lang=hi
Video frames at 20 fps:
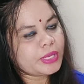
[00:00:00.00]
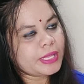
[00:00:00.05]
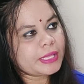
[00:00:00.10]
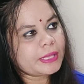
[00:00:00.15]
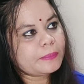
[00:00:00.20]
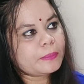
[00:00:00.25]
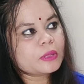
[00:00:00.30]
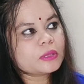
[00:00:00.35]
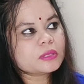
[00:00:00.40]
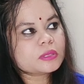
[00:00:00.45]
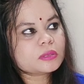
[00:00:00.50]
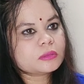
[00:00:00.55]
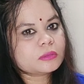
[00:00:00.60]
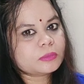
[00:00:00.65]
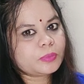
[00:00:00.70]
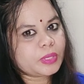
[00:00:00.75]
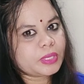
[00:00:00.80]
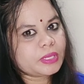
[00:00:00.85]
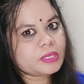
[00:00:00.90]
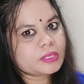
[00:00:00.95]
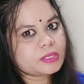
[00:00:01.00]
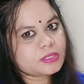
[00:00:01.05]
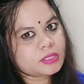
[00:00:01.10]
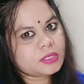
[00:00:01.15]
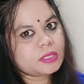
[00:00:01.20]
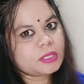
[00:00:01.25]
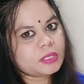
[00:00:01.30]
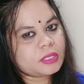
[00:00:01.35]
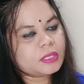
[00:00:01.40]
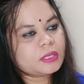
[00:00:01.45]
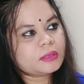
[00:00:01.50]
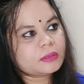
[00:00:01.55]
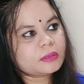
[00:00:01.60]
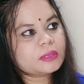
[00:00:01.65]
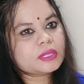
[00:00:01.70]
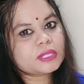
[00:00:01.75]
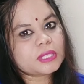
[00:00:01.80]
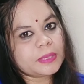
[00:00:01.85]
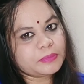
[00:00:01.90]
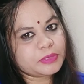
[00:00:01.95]
को लेकिन प्लस प्रेगनेसी
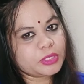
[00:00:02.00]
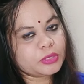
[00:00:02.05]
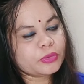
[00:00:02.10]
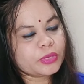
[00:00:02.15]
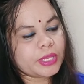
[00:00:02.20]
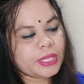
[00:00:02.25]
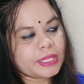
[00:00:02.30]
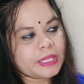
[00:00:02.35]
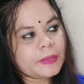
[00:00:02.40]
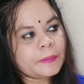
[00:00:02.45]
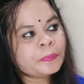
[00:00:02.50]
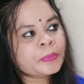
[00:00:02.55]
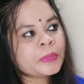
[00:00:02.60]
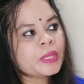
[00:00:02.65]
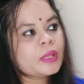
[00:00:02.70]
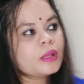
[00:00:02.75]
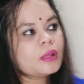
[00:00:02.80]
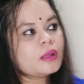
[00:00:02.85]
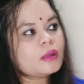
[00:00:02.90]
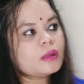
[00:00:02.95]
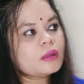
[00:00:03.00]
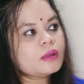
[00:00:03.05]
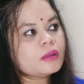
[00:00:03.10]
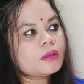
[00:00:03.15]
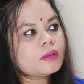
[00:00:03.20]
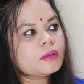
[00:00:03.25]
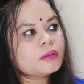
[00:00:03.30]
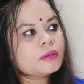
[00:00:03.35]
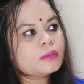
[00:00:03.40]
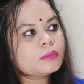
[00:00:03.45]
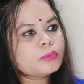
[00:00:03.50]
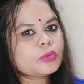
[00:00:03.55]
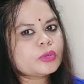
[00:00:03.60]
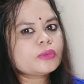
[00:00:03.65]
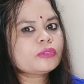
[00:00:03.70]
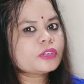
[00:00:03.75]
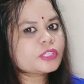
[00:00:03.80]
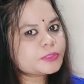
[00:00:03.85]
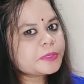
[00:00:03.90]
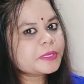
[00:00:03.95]
सेफ्टी को लेकिन
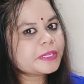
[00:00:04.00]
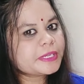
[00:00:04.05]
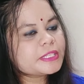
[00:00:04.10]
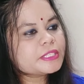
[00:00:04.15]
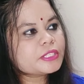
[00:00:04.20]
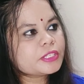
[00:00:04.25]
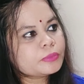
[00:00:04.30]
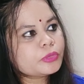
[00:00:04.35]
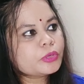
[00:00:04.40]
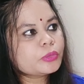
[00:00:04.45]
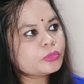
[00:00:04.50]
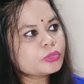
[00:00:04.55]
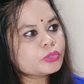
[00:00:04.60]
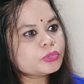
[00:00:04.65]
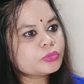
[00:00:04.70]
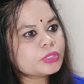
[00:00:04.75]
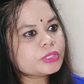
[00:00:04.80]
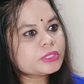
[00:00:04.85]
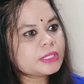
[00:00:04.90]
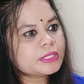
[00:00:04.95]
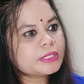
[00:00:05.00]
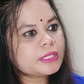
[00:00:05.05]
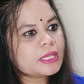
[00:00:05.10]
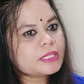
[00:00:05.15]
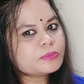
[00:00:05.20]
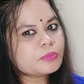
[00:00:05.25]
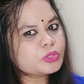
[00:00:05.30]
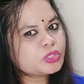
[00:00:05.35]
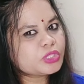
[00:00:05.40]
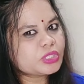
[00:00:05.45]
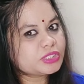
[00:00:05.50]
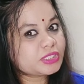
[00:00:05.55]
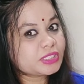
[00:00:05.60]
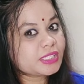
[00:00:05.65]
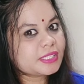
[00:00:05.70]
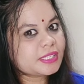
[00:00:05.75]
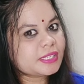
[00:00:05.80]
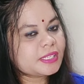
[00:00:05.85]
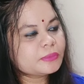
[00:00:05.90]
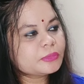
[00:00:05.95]
मोर फर्स्ट प्रेगनेसी मोर मुड स्विंग्स होता बहुत
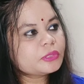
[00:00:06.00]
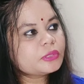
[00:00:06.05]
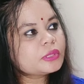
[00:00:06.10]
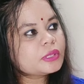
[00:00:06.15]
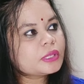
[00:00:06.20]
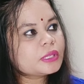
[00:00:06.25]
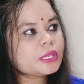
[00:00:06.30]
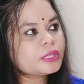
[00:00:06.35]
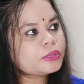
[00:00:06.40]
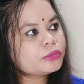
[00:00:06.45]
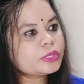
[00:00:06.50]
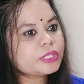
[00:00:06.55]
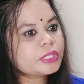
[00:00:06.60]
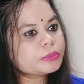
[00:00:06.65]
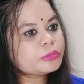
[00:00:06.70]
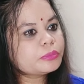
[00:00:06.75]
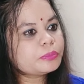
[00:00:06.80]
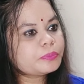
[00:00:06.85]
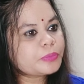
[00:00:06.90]
चिड़चिड़ा थी मुझे ये मुझे